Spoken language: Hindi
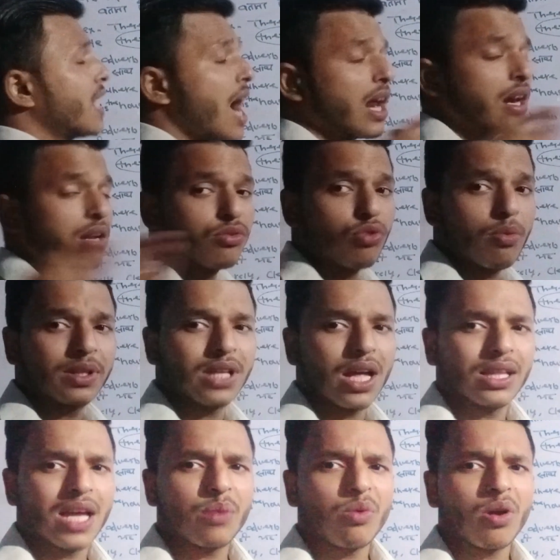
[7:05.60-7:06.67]
कारण को
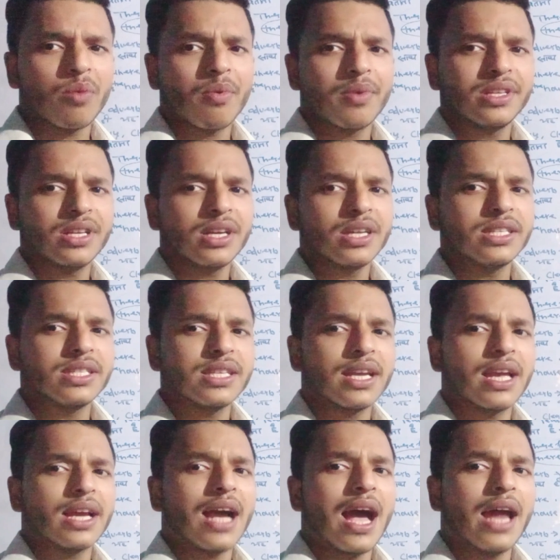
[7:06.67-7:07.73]
बताता है एडवर्ब ऑफ रीजन
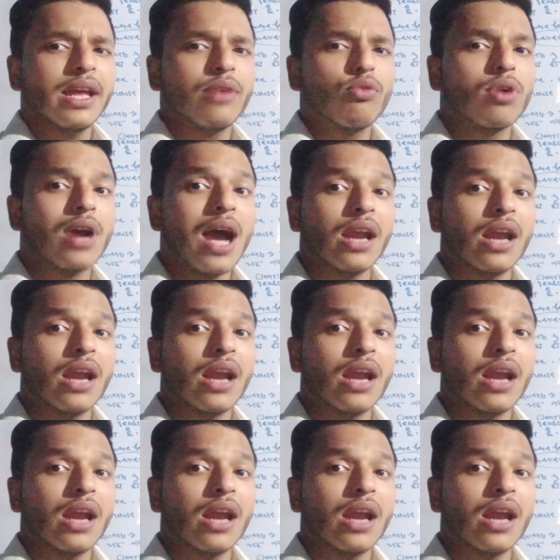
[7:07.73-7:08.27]
किसी के कार्य को